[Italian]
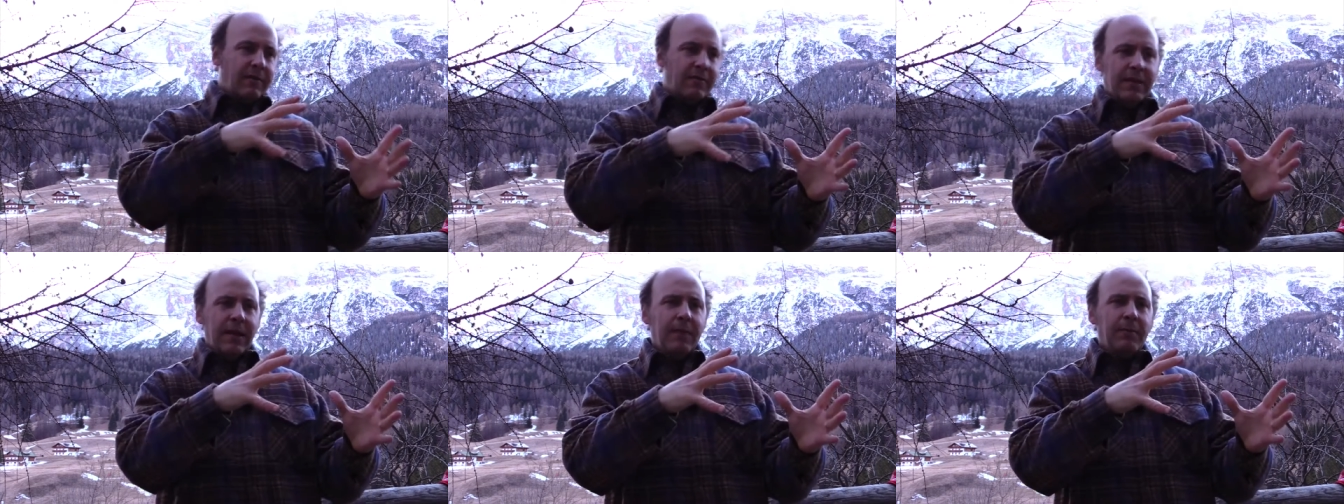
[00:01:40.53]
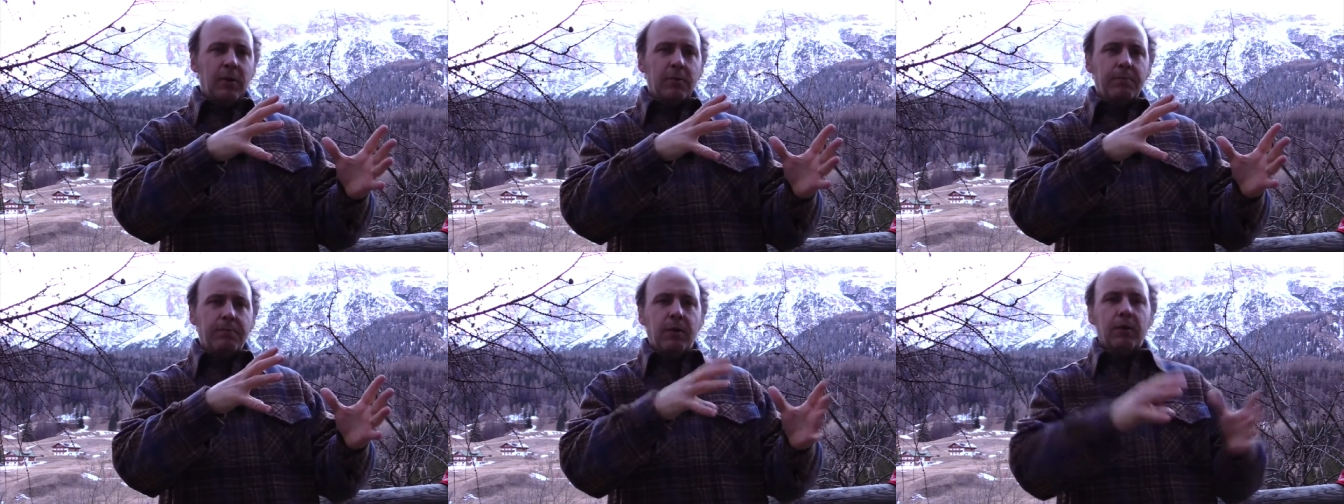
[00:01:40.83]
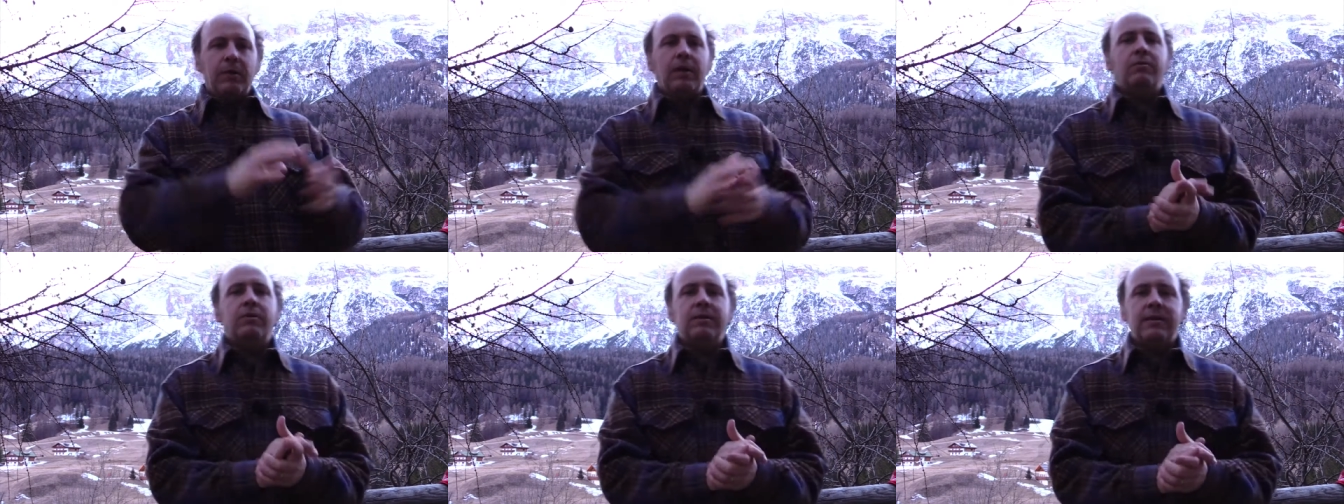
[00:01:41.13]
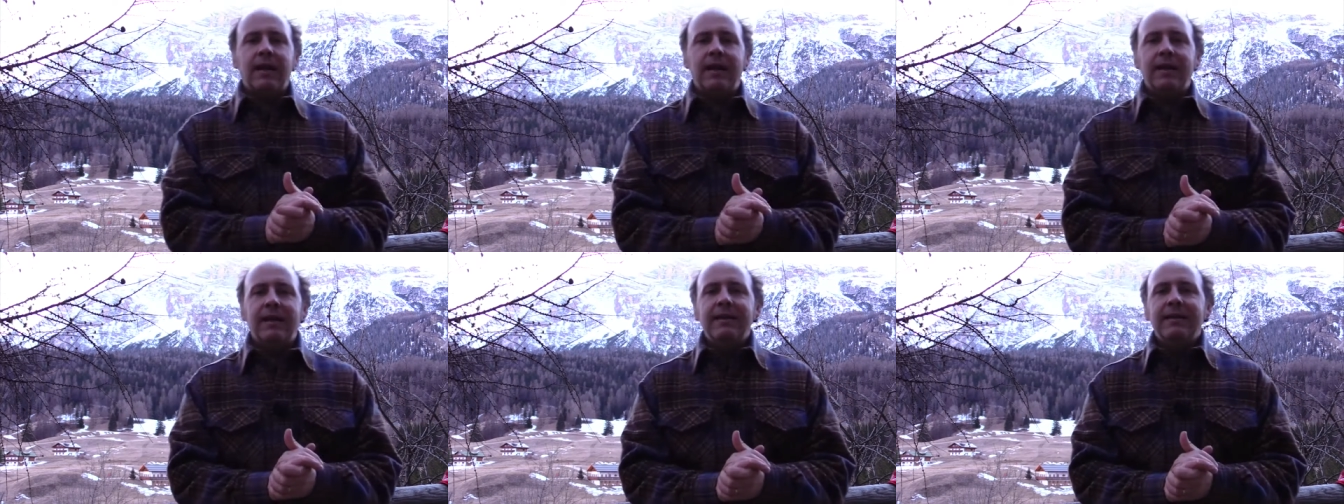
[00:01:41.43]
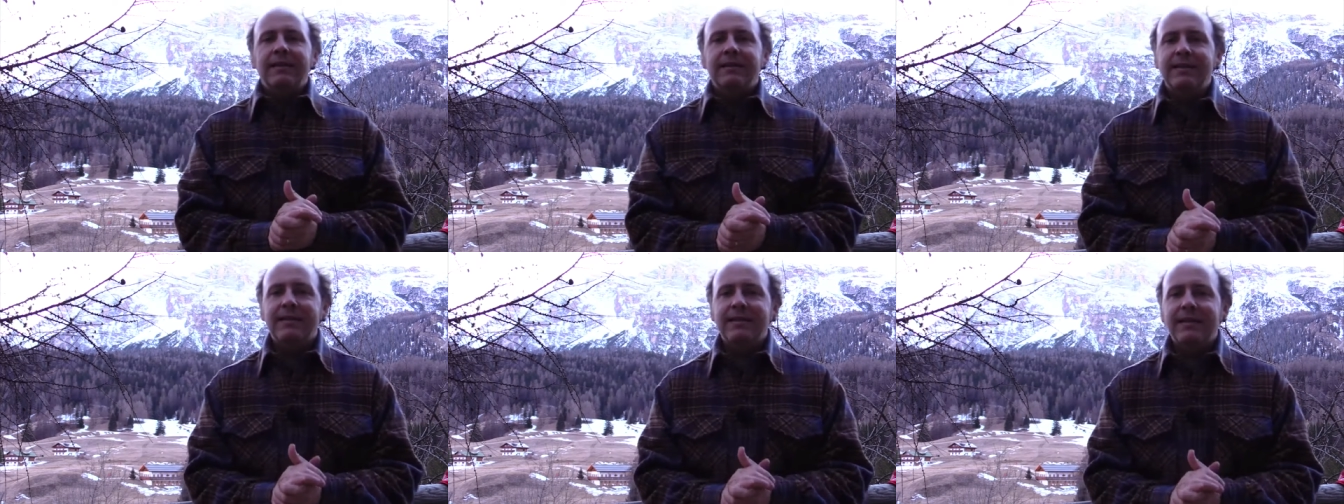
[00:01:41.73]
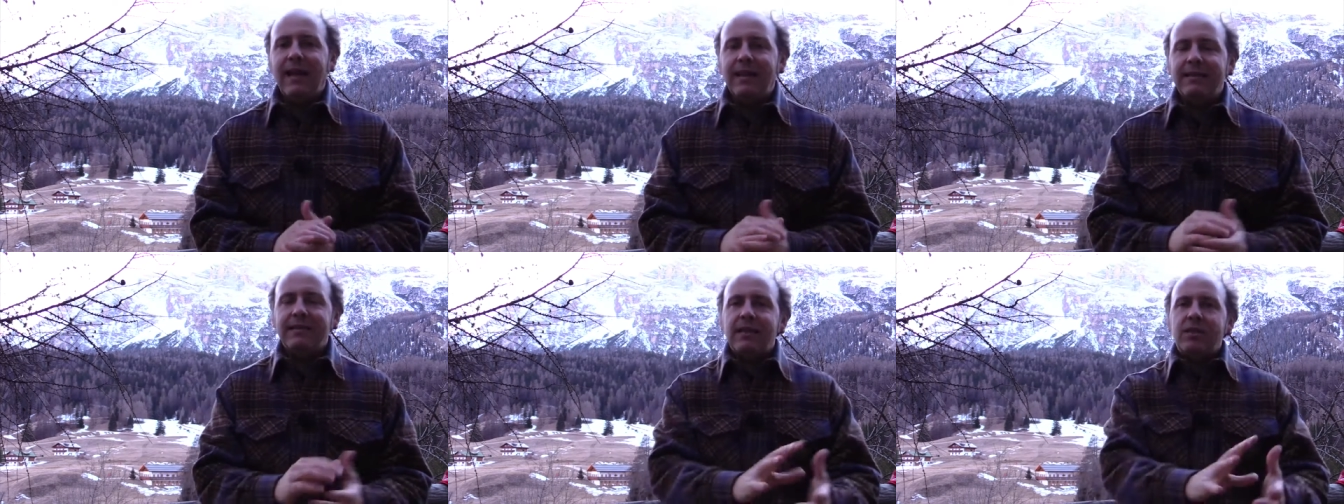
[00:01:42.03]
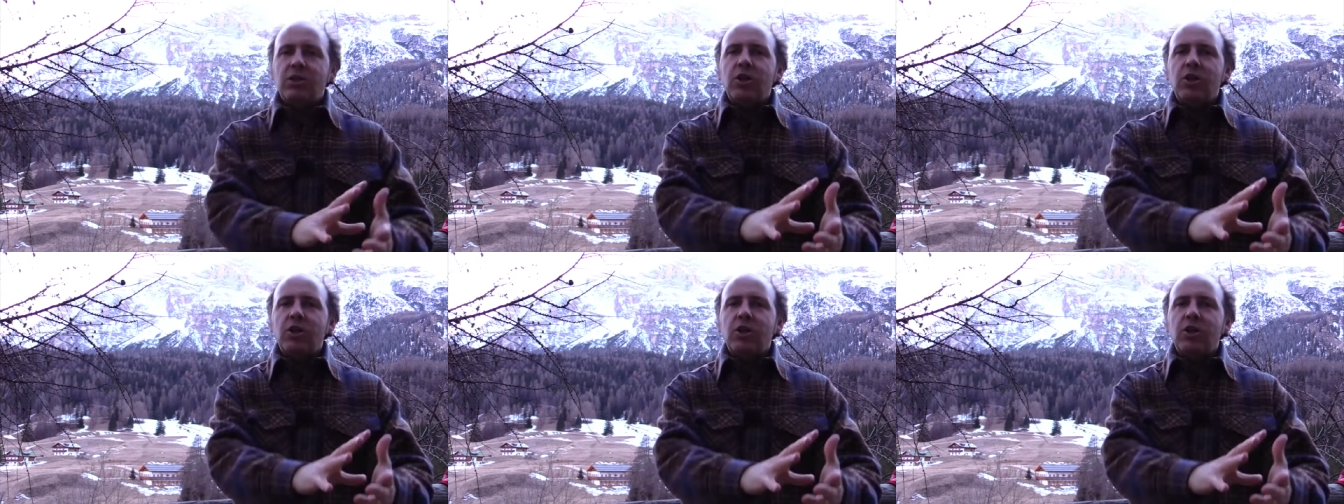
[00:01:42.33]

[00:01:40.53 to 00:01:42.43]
vediamola un po' da questa distanza,